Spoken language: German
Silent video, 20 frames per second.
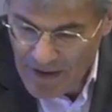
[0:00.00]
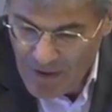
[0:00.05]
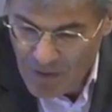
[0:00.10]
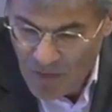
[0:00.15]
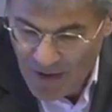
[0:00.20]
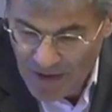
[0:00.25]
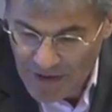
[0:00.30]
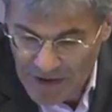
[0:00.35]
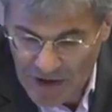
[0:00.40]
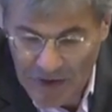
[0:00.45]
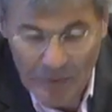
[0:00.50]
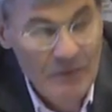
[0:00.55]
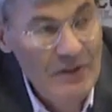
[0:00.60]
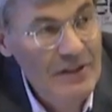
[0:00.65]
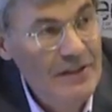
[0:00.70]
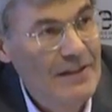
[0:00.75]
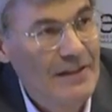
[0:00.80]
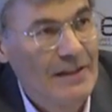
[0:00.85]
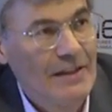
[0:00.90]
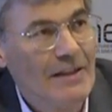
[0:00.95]
when
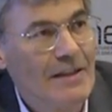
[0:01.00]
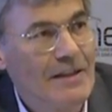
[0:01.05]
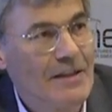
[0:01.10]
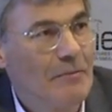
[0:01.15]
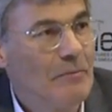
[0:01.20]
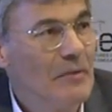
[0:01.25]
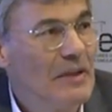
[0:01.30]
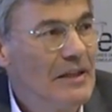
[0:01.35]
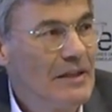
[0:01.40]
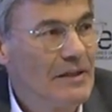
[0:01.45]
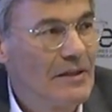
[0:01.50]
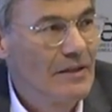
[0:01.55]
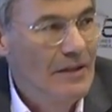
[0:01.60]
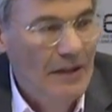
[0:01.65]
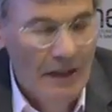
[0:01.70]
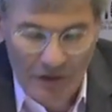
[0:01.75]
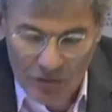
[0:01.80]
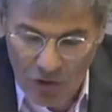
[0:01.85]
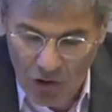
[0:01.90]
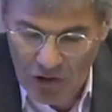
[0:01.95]
species meet
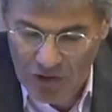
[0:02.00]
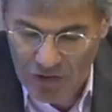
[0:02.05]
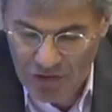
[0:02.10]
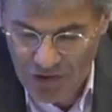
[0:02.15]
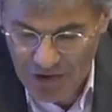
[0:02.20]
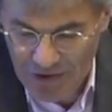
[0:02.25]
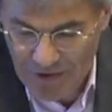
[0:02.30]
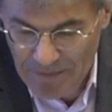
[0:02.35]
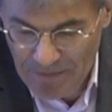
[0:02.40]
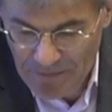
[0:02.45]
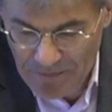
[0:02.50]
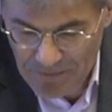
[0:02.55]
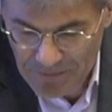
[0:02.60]
technology,